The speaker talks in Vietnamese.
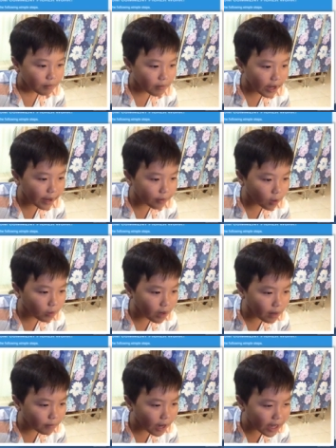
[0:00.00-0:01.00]
Em cũng
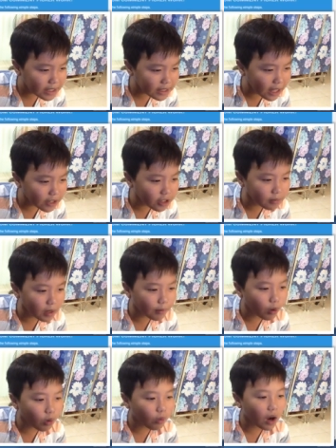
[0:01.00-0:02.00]
hầm hashtag nhưng mà
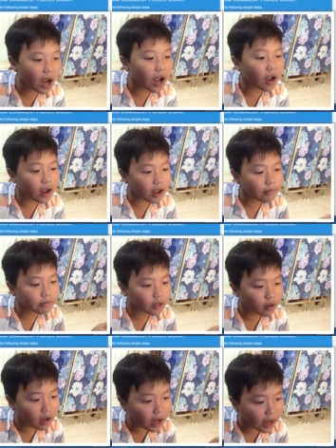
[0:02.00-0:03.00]
buồn quá Em chỉ
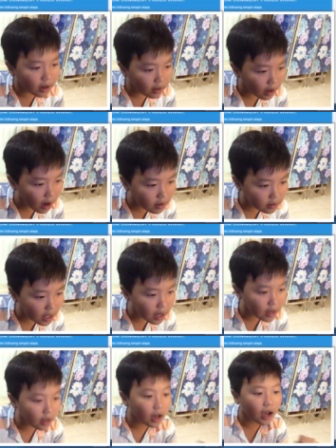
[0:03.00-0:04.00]
có
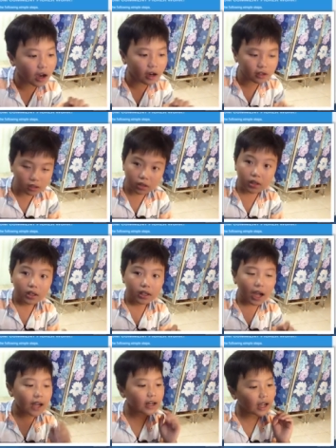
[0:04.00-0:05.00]
GTL
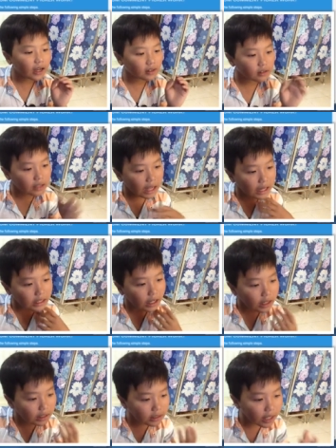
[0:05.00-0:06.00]
Anh là người ta là
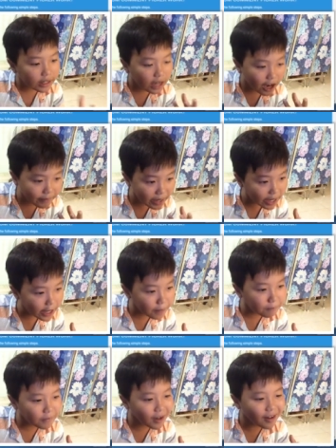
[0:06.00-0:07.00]
GTN mà
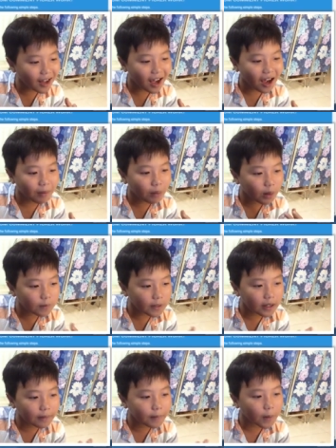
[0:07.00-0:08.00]
em Nên là mong
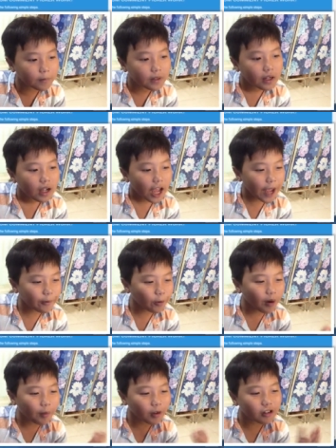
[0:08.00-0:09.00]
mong em
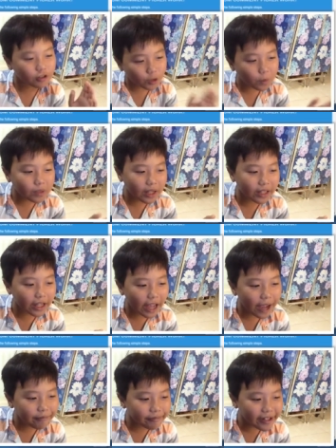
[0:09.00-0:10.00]
cũng không có được trúng Tại vì
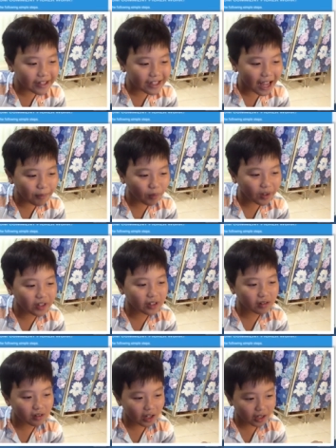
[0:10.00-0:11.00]
em viết sai một cái
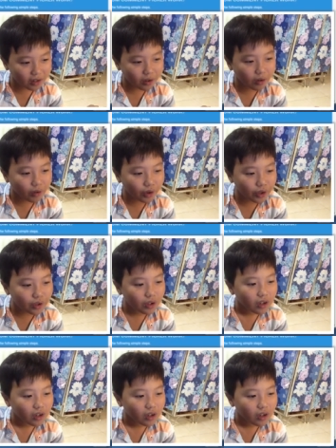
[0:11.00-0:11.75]
chiều này rồi